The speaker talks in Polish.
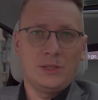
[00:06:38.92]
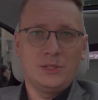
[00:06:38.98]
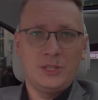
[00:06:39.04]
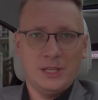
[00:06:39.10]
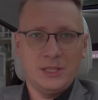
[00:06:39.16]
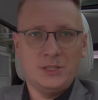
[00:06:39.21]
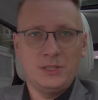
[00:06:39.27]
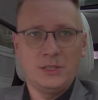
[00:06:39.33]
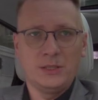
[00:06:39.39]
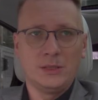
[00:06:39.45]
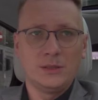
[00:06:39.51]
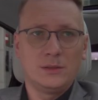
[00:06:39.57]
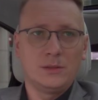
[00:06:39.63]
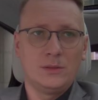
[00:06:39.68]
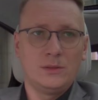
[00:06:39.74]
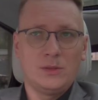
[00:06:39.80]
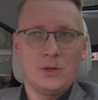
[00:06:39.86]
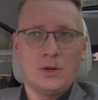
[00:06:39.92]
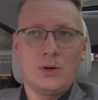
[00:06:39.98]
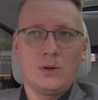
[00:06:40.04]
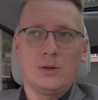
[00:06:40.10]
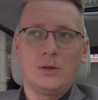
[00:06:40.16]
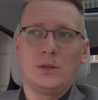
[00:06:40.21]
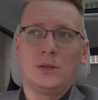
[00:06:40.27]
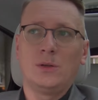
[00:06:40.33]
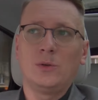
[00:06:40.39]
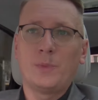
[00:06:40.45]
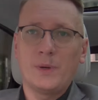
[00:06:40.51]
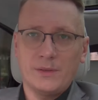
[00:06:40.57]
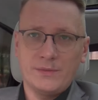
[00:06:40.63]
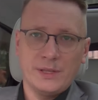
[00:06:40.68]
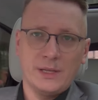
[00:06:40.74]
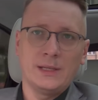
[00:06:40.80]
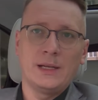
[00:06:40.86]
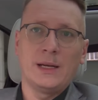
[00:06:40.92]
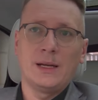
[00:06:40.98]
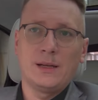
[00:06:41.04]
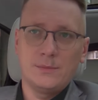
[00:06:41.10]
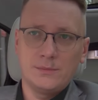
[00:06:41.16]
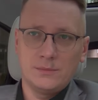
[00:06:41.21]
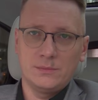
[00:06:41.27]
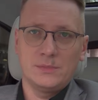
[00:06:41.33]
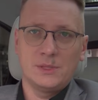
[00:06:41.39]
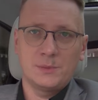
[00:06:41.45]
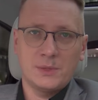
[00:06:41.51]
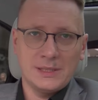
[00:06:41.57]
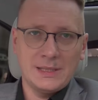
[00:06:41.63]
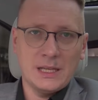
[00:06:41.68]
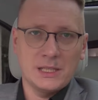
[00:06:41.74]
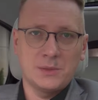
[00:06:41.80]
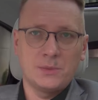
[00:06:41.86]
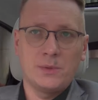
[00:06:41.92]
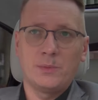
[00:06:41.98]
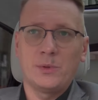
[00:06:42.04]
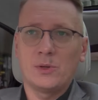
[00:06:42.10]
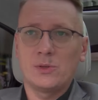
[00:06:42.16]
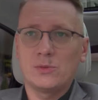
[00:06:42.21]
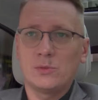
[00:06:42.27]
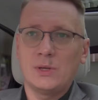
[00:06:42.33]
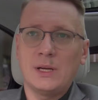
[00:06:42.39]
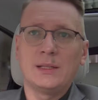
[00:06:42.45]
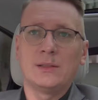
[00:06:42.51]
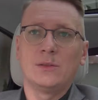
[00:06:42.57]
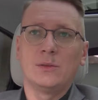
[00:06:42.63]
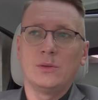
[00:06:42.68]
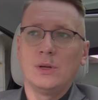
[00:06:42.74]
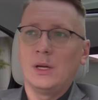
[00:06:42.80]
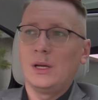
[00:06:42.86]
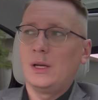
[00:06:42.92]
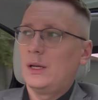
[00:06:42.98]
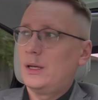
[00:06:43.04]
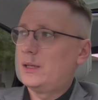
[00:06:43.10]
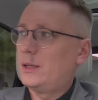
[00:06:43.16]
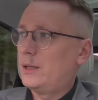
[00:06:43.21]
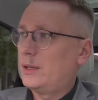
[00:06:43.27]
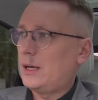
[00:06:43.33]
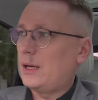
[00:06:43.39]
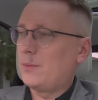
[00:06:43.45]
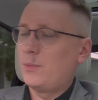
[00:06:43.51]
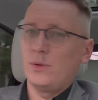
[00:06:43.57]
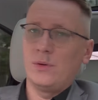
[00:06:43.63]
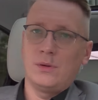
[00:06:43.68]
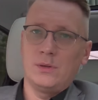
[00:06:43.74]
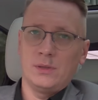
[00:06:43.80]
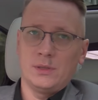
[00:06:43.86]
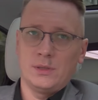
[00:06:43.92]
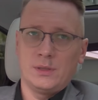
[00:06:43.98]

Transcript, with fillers: dzieci do uprawiania sprzedaży po prostu handlu albo